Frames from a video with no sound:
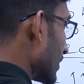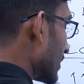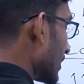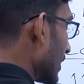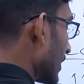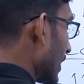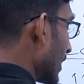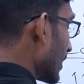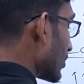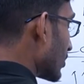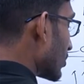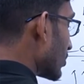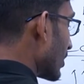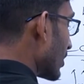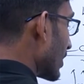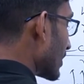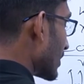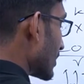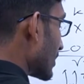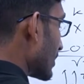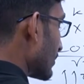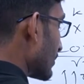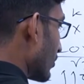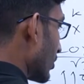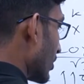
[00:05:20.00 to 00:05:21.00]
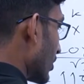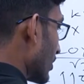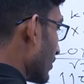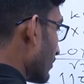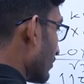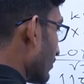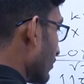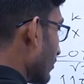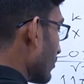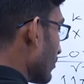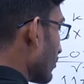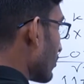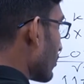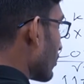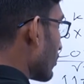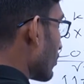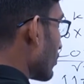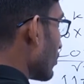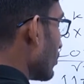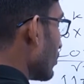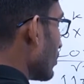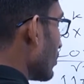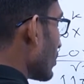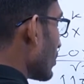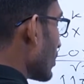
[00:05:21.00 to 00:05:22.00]
একশো আশি পয়েন্ট ফোর টু
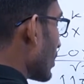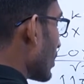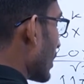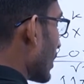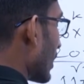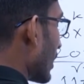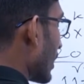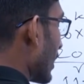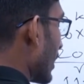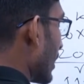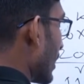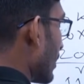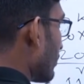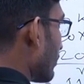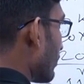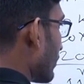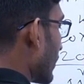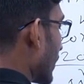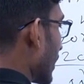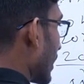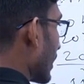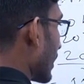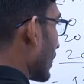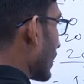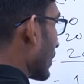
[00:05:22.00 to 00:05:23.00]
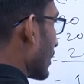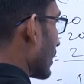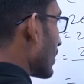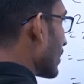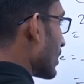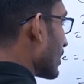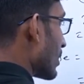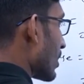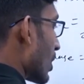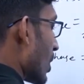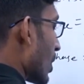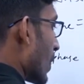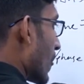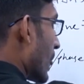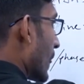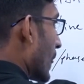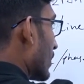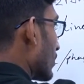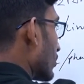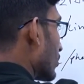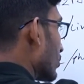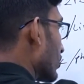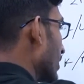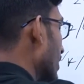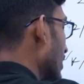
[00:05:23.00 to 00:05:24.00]
অ্যাম্পিয়ার তো
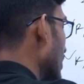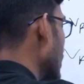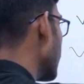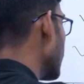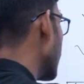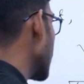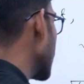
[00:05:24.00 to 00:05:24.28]
এই পাশে